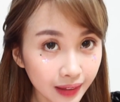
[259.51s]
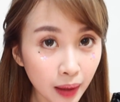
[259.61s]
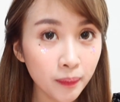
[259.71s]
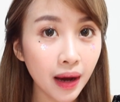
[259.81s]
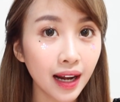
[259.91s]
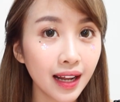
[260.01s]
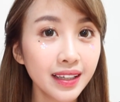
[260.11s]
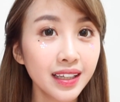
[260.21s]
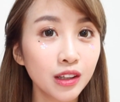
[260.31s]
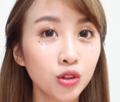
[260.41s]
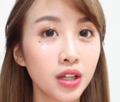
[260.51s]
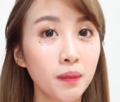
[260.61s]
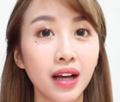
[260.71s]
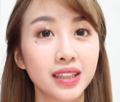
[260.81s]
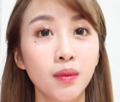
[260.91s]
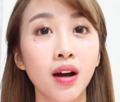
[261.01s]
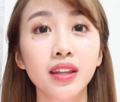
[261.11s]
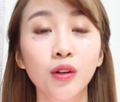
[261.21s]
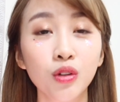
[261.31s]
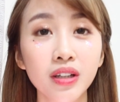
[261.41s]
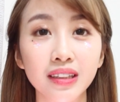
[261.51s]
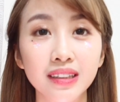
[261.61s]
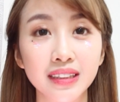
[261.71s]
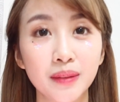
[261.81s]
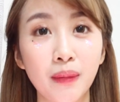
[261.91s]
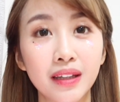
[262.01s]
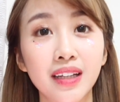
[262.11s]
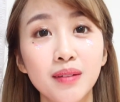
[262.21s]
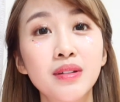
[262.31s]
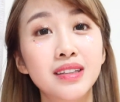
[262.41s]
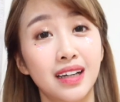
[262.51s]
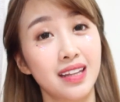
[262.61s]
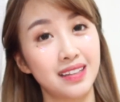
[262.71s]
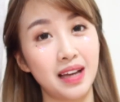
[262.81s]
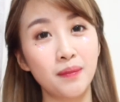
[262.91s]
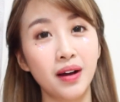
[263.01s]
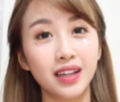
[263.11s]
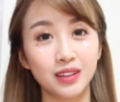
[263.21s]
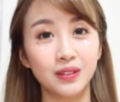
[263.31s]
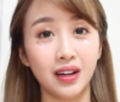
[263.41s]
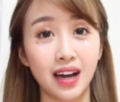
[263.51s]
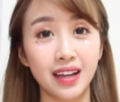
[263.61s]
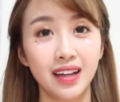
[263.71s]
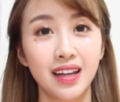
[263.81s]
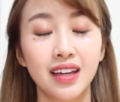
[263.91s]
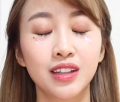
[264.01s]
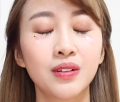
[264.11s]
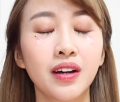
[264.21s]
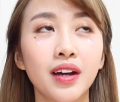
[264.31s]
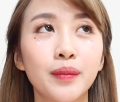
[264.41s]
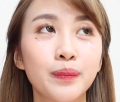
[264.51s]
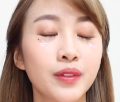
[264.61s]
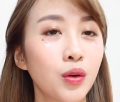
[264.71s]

tambah lagi gitu terima kasih banget aku dikasih kesempatan bisa kerja sama gitu kan itu kayak